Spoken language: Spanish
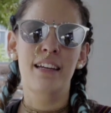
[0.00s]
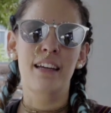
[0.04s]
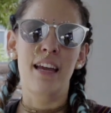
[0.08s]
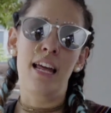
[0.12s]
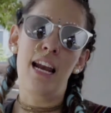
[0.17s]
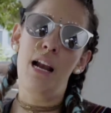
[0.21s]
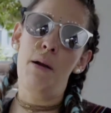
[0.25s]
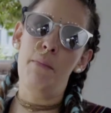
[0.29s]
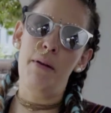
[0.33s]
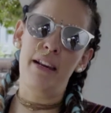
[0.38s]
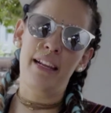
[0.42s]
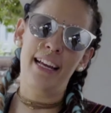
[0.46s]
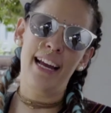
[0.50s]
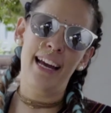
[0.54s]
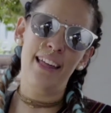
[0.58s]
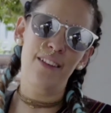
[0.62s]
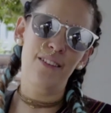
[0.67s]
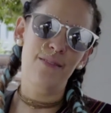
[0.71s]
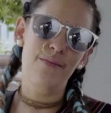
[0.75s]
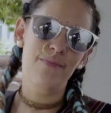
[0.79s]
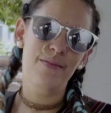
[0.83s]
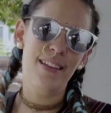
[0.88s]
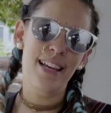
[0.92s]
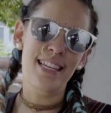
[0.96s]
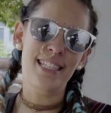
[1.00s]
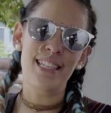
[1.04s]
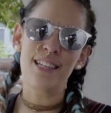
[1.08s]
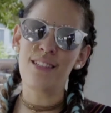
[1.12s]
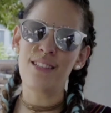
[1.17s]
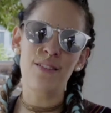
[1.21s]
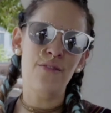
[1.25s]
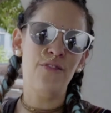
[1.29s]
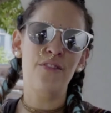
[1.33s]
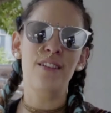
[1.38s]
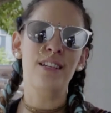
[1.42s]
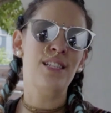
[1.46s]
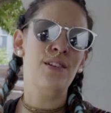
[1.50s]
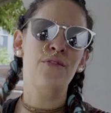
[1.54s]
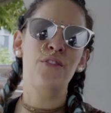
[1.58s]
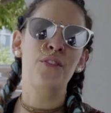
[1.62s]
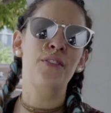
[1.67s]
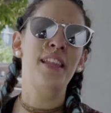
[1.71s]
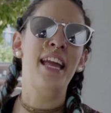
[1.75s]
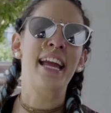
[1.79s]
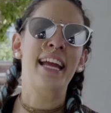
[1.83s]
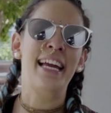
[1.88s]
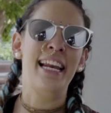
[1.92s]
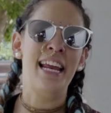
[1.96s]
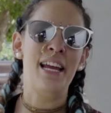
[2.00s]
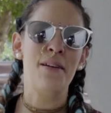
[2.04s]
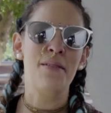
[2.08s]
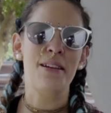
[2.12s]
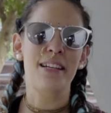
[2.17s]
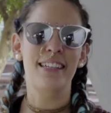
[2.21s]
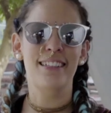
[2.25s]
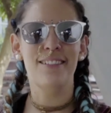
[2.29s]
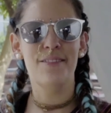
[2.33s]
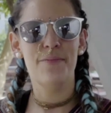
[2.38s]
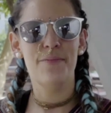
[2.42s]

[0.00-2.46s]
y en el mercado. Ese, fue un día increíble.